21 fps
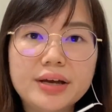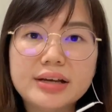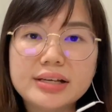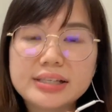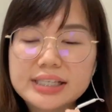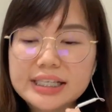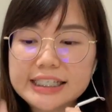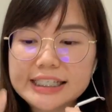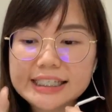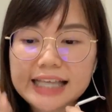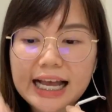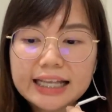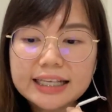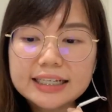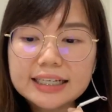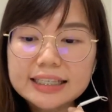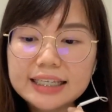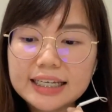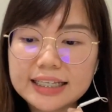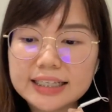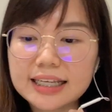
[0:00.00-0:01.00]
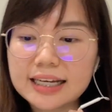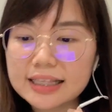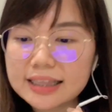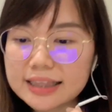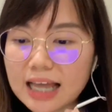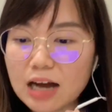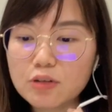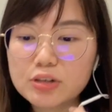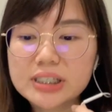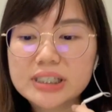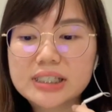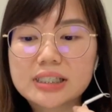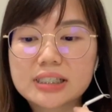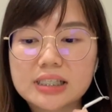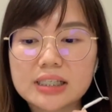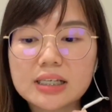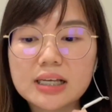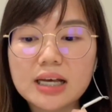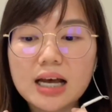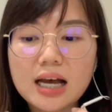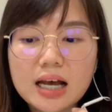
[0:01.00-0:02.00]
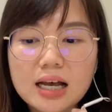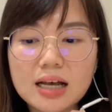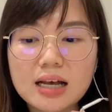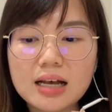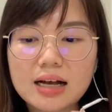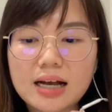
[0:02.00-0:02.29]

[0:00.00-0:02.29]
是三个里 r 到十二